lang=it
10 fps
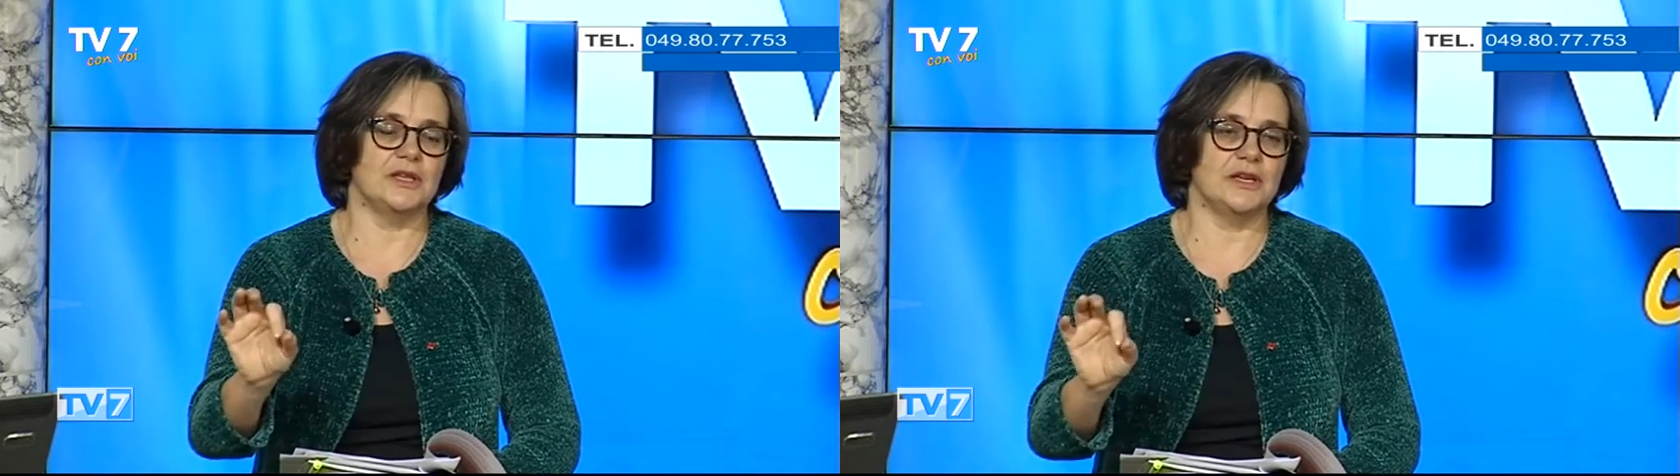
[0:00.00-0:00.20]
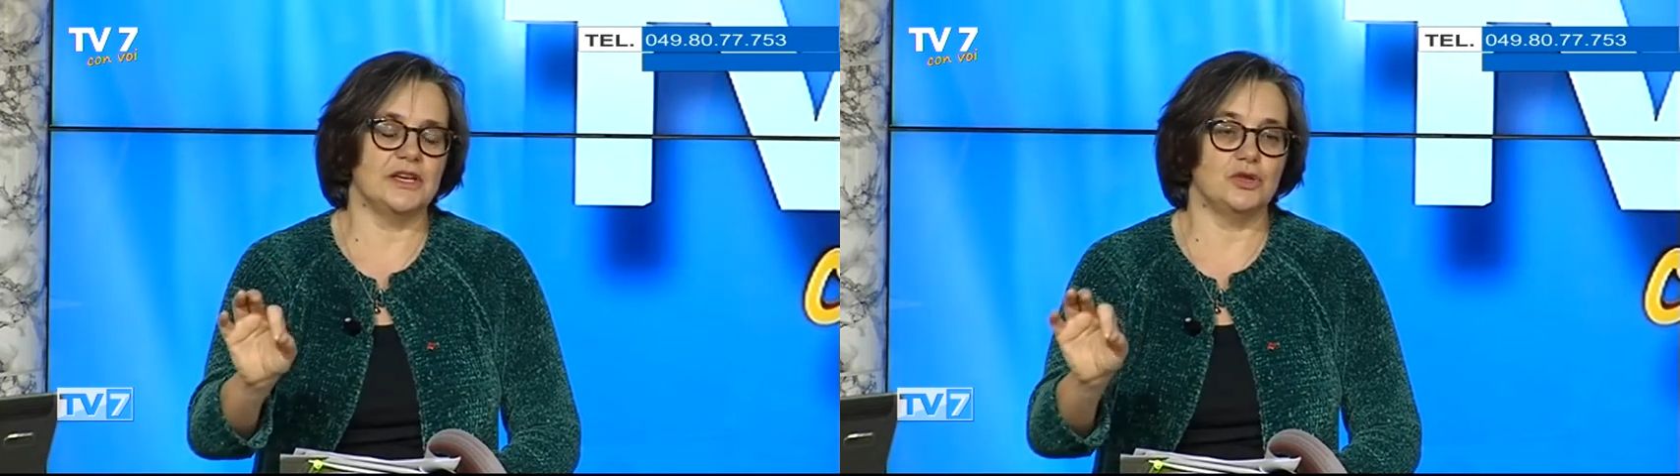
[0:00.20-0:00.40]

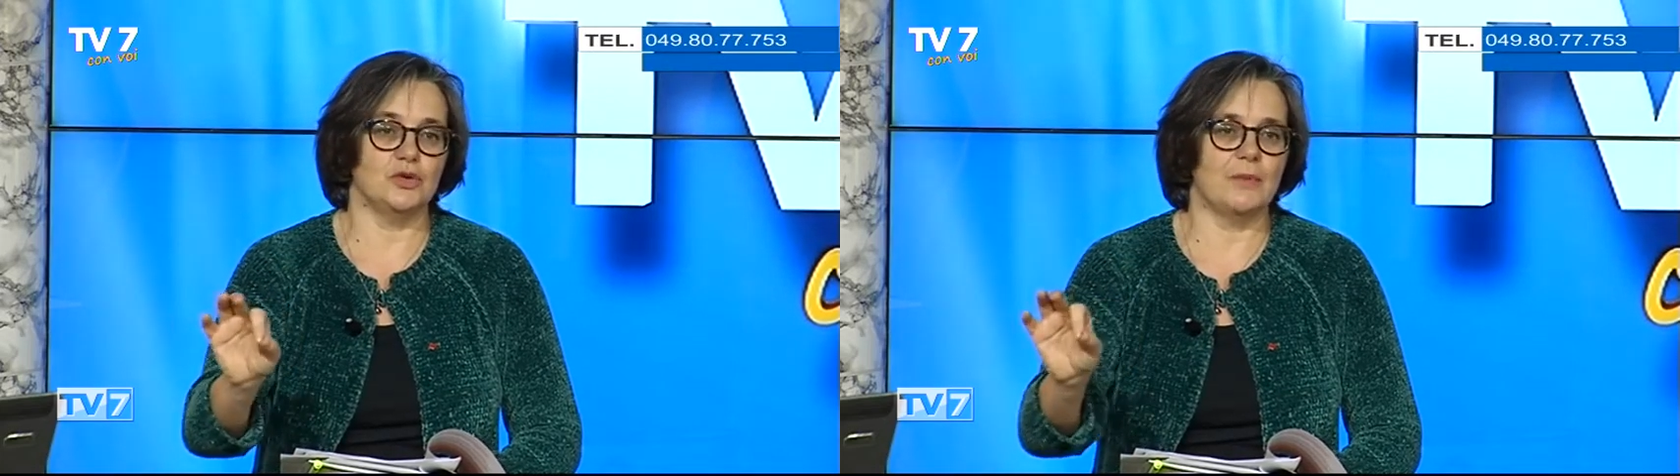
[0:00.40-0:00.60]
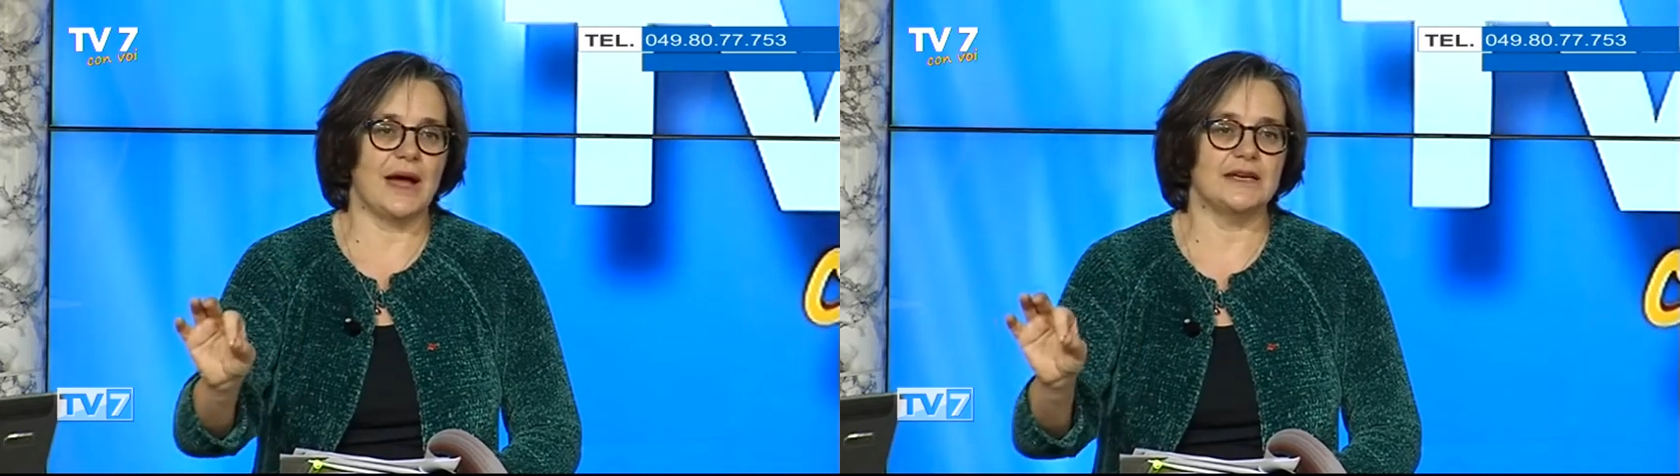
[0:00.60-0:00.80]

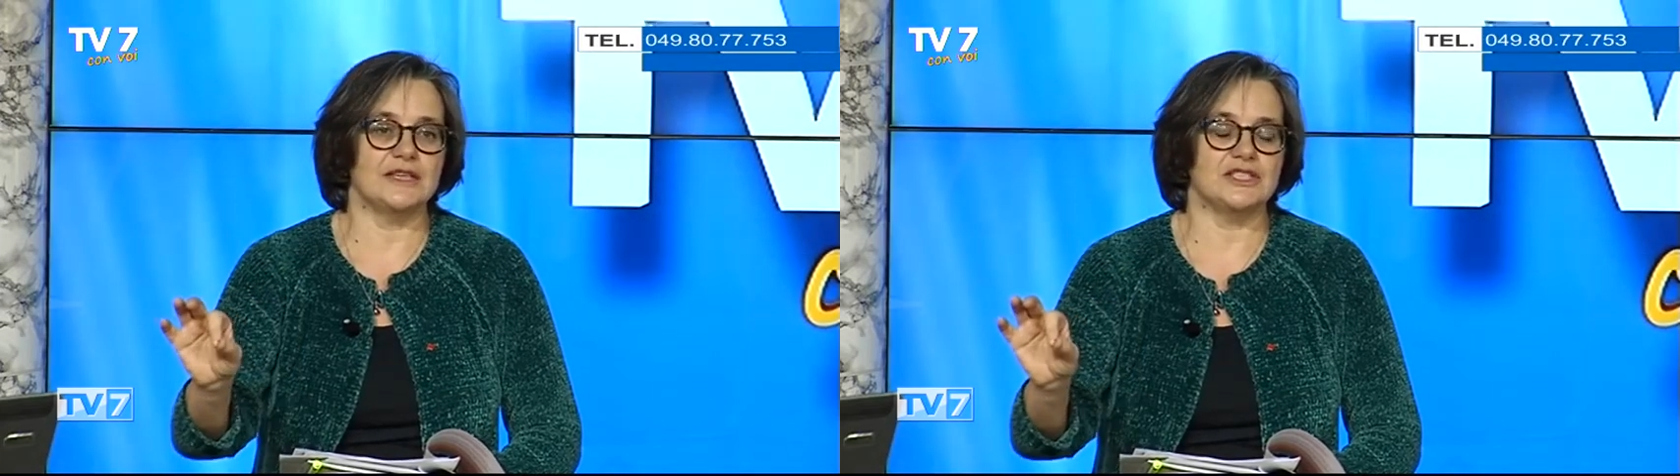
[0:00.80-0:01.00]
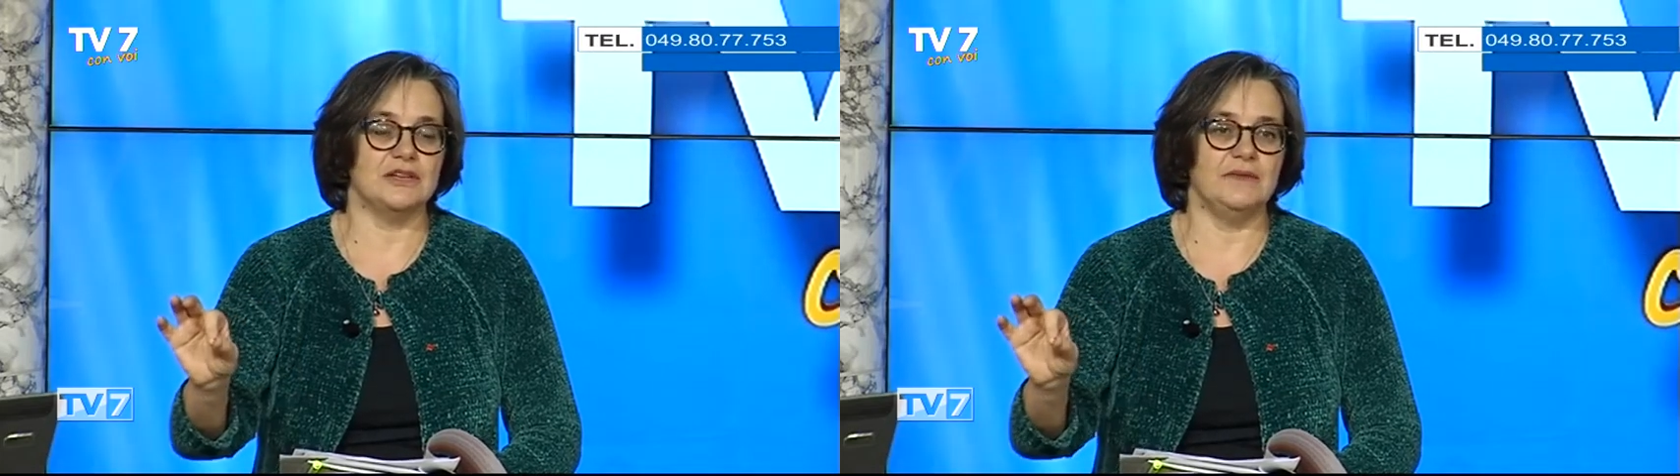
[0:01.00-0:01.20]
diritti umani
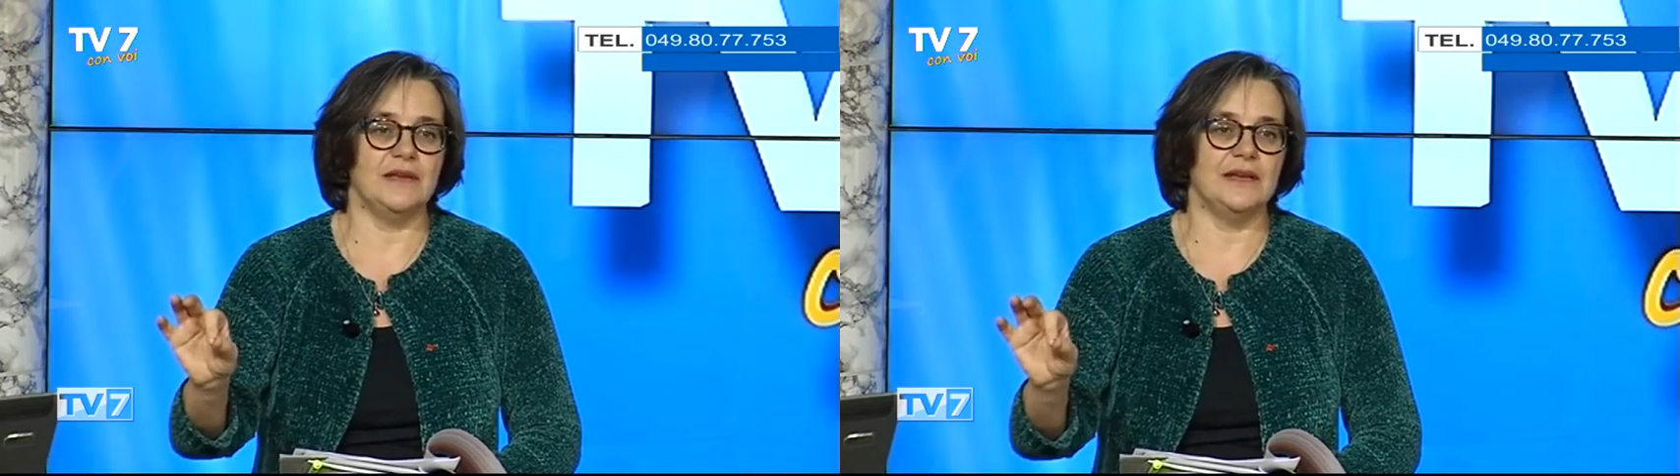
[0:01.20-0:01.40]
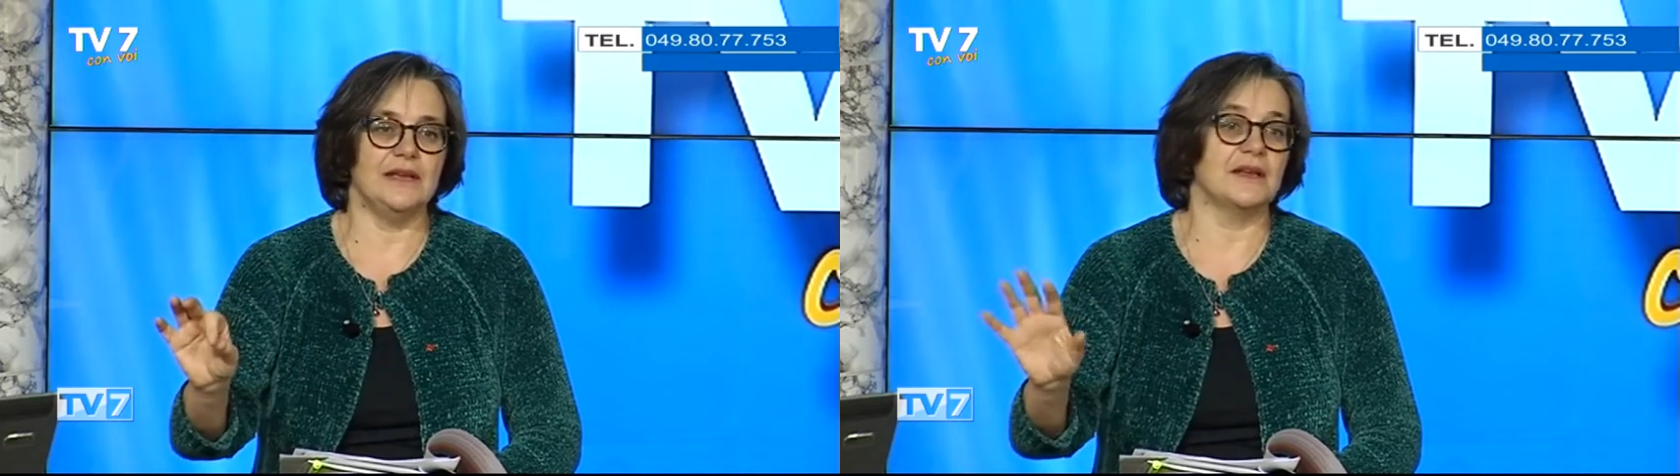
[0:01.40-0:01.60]
e
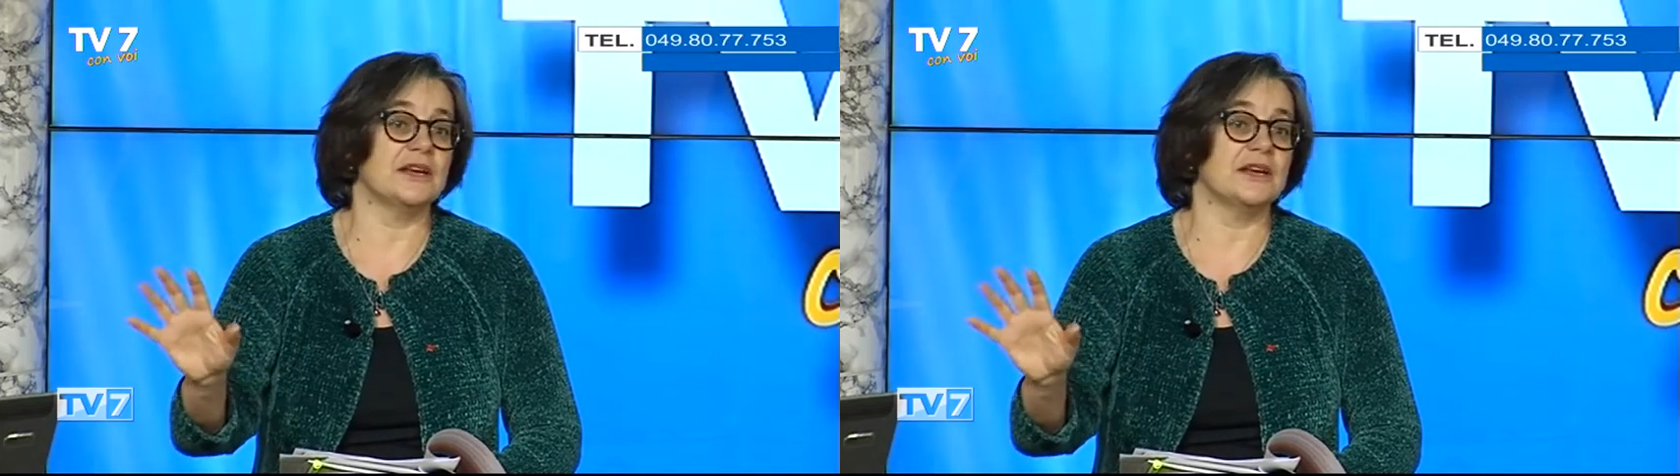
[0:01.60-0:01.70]
civili,